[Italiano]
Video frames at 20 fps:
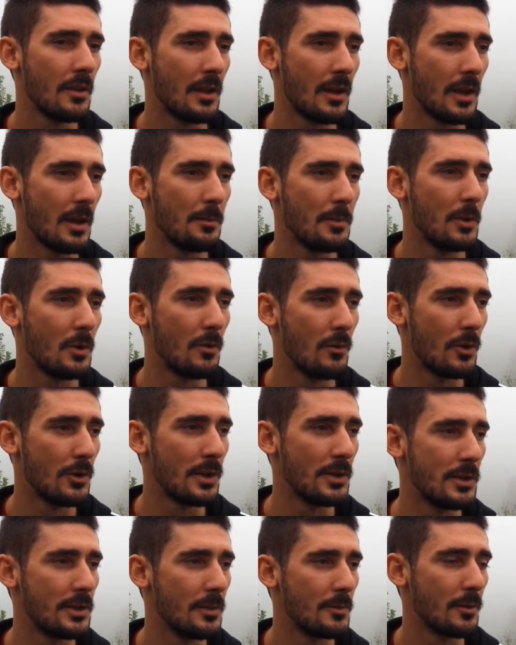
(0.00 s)
eh, abbiamo
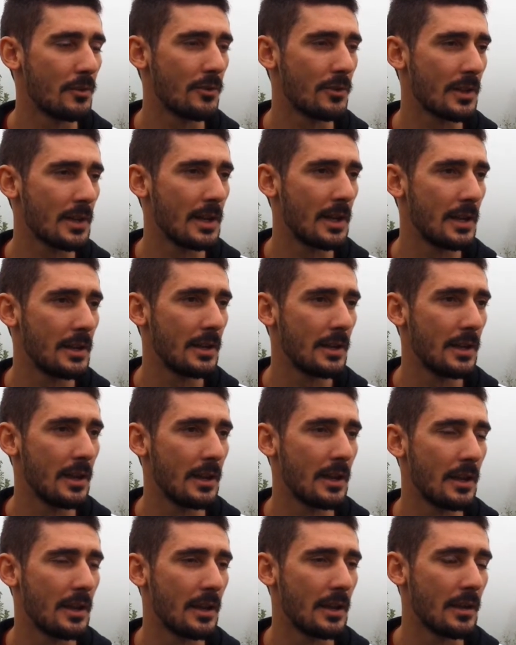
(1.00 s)
voglia di dimostrare
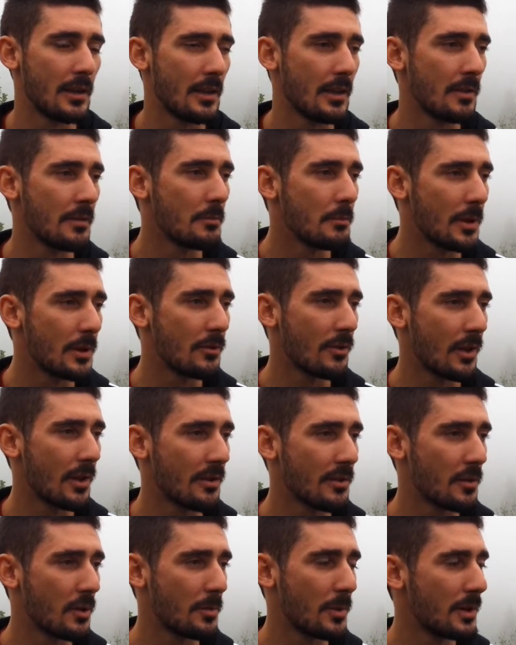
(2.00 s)
e penso che
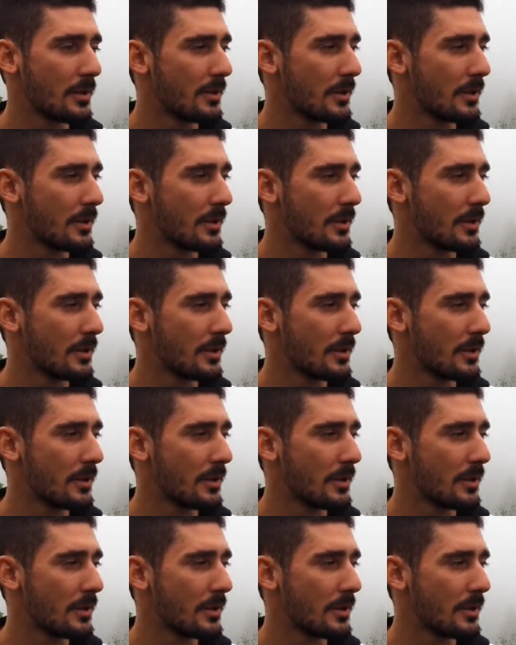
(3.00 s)
siamo